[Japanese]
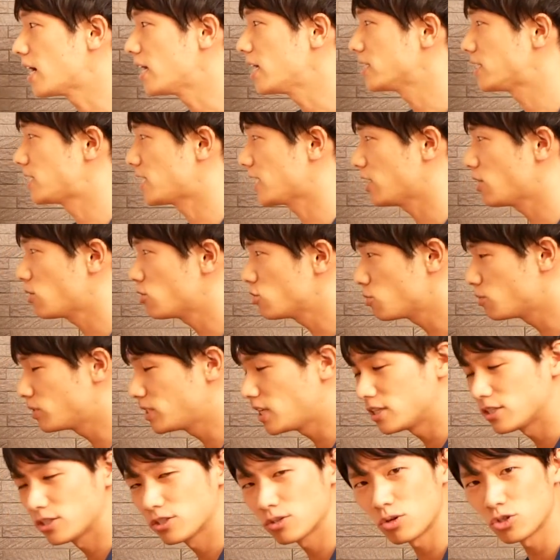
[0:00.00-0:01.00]
あ、え先ほども
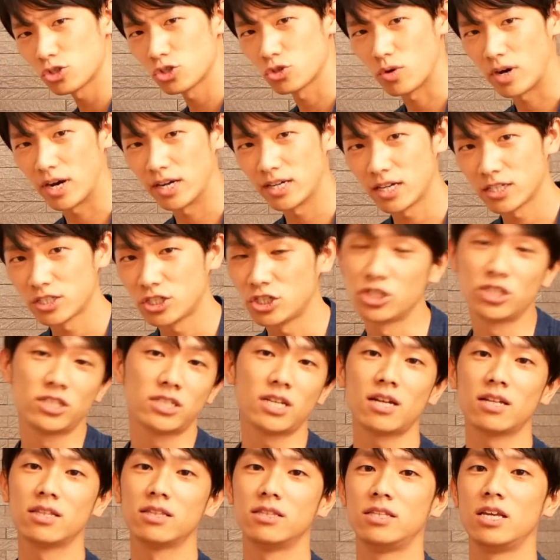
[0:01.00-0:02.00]
ね少しお話しし
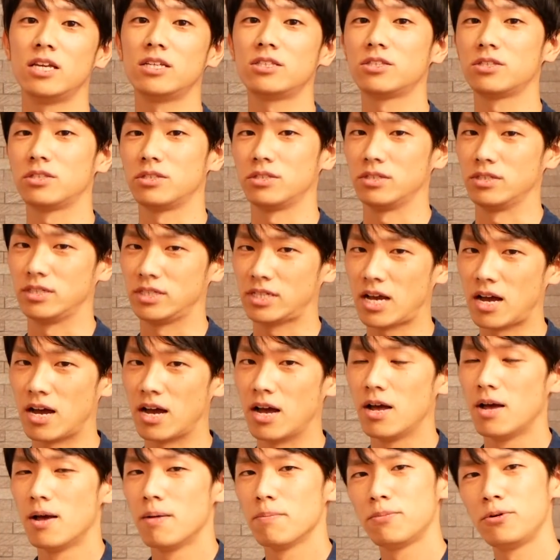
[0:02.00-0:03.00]
たんです
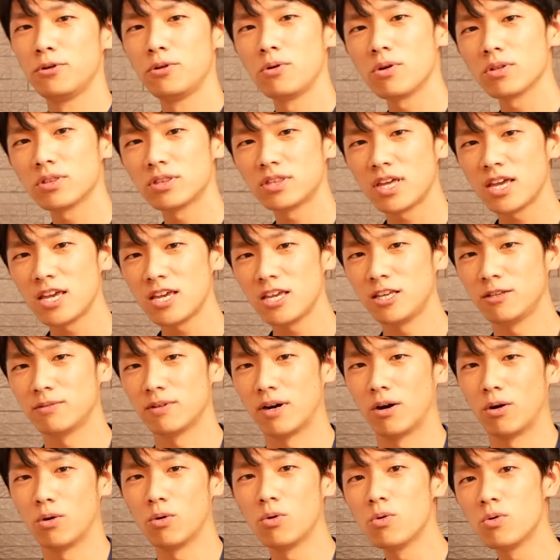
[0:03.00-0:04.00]
がプロテイン
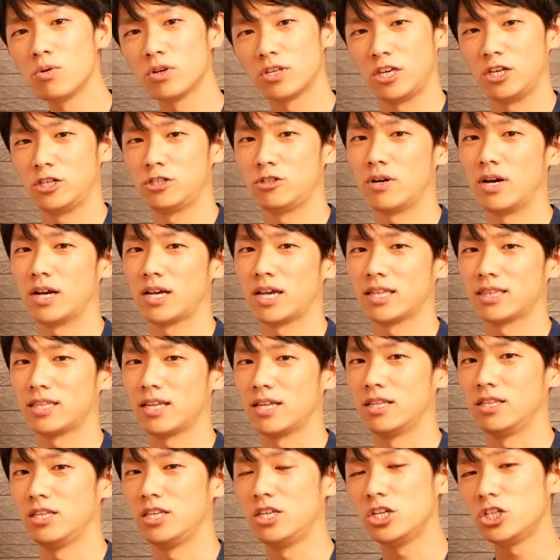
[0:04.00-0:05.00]
は大きく分け
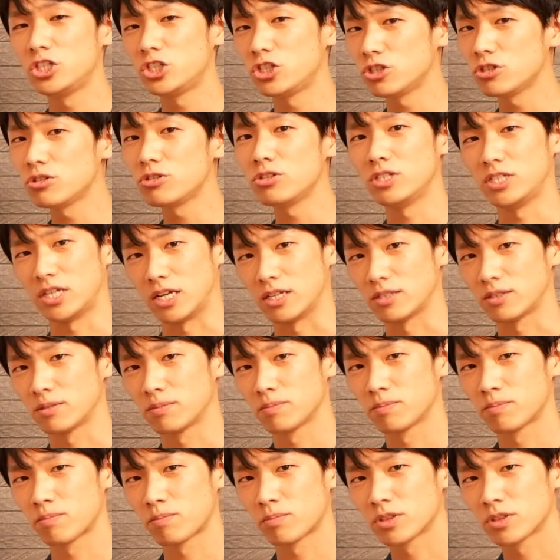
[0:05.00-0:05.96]
て2種類です